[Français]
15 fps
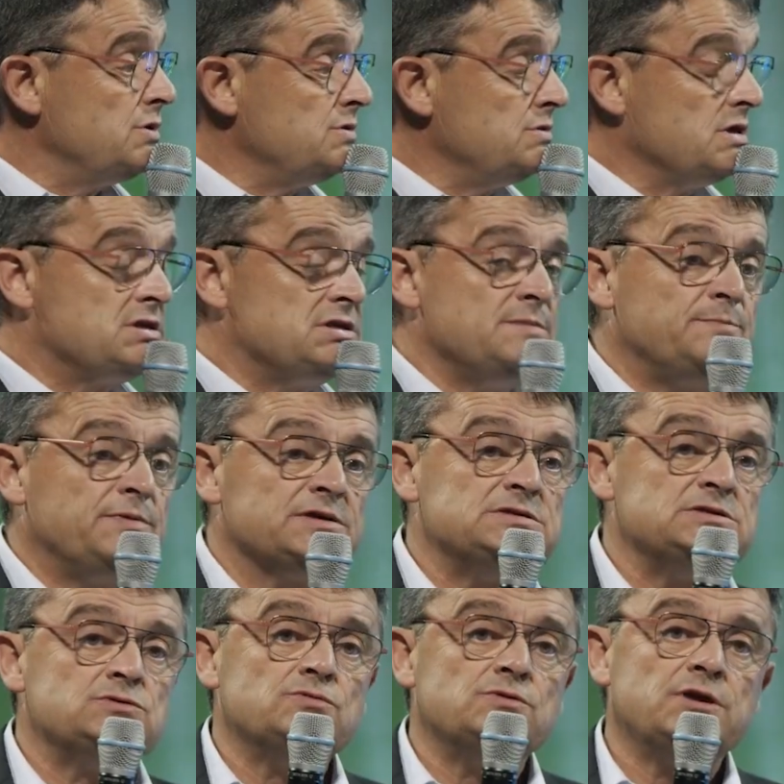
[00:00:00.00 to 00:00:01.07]
une équipe
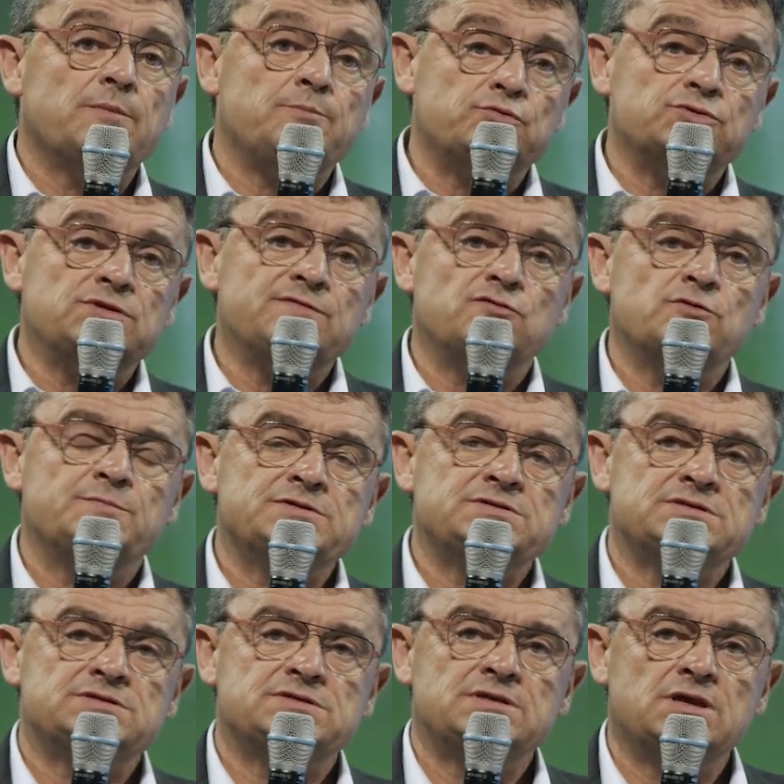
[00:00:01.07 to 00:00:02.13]
particulière pour développer
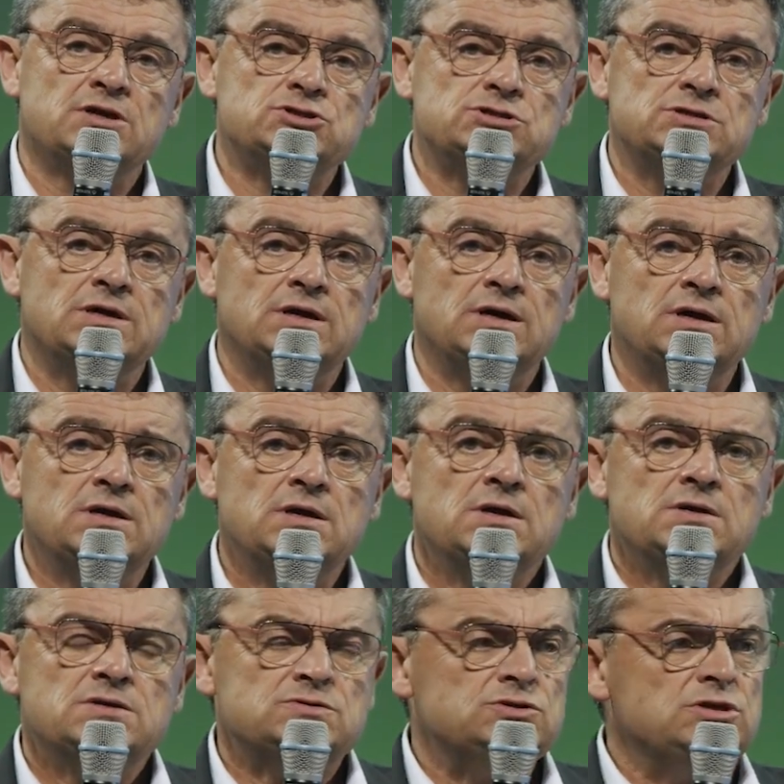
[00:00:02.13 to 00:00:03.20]
ces énergies-là.
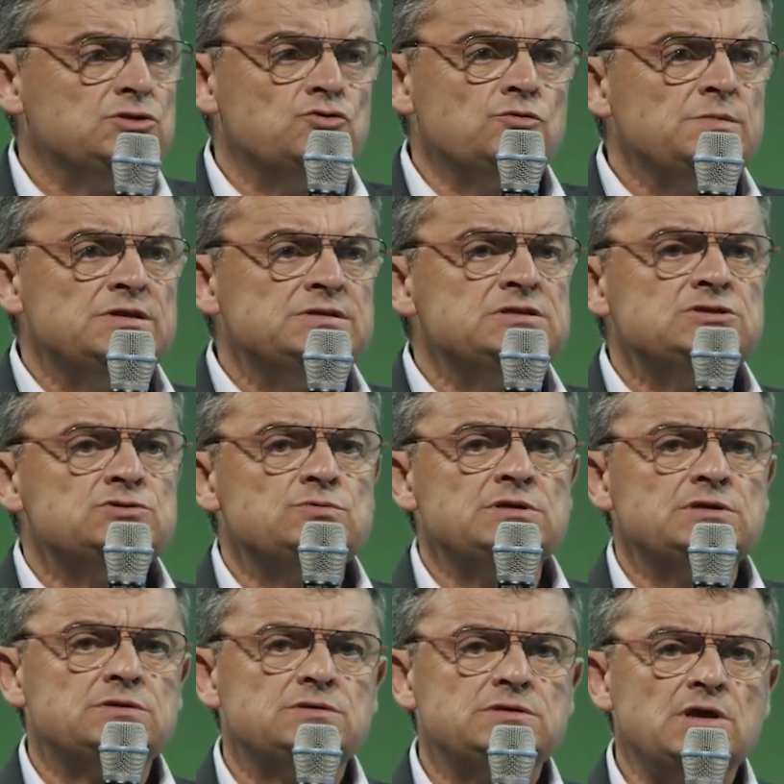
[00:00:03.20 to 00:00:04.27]
Dès
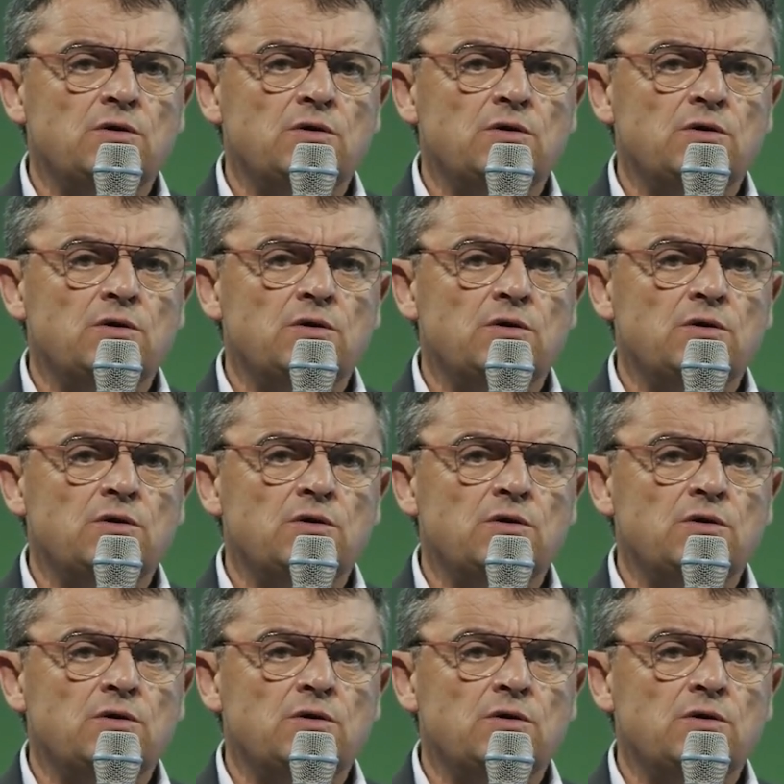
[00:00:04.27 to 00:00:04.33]
2018, il y